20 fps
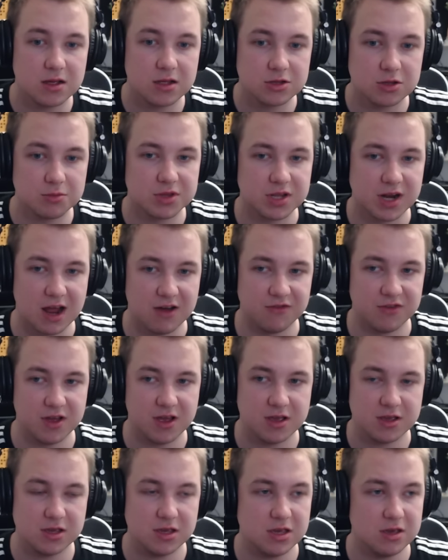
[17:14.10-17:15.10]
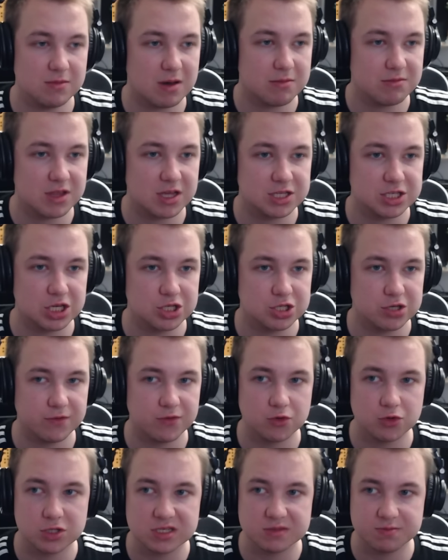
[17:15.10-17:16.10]
tą trawę i mam nadzieję, że
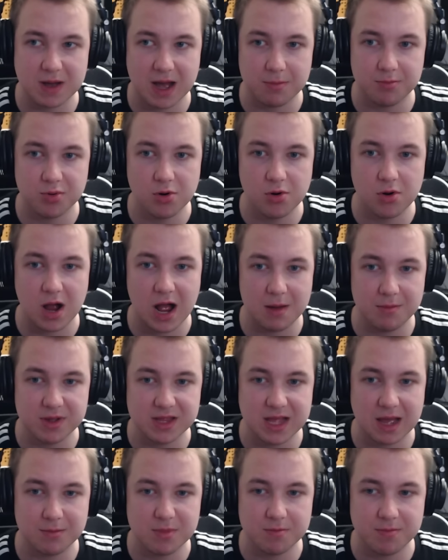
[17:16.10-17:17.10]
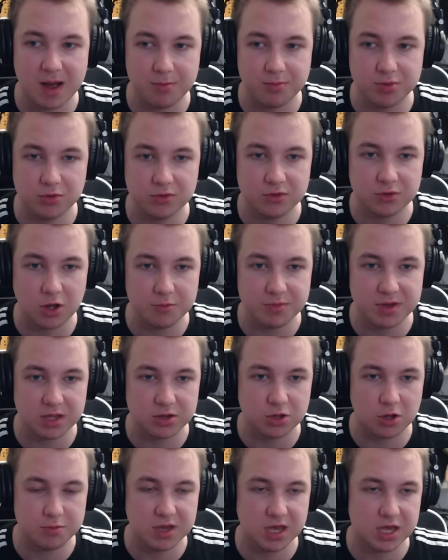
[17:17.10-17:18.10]
wróci z papu, a my damy papu tobie,
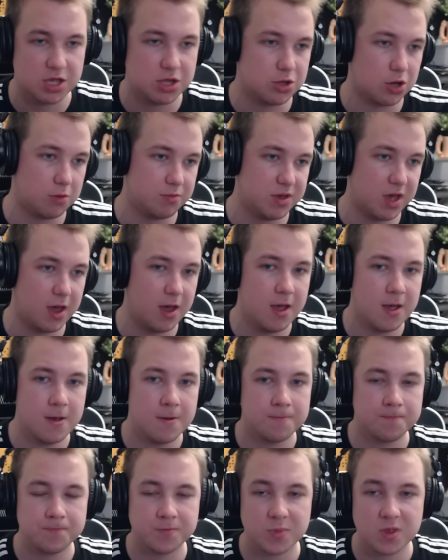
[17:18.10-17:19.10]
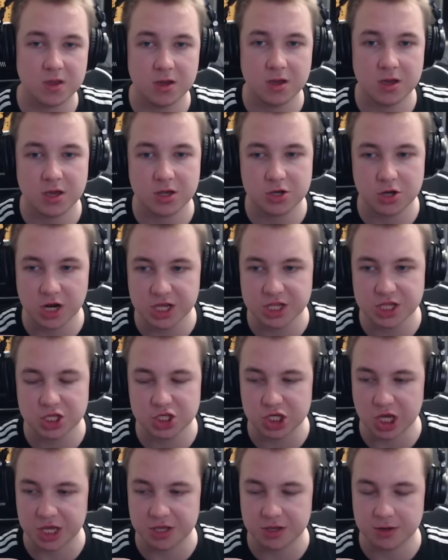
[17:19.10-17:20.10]
tobie i tobie. E, kolejny
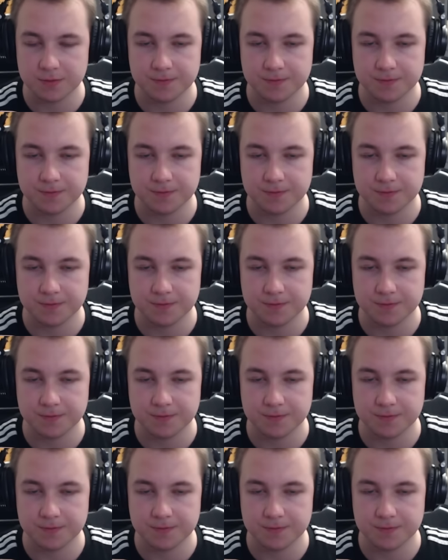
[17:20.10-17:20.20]
dzień.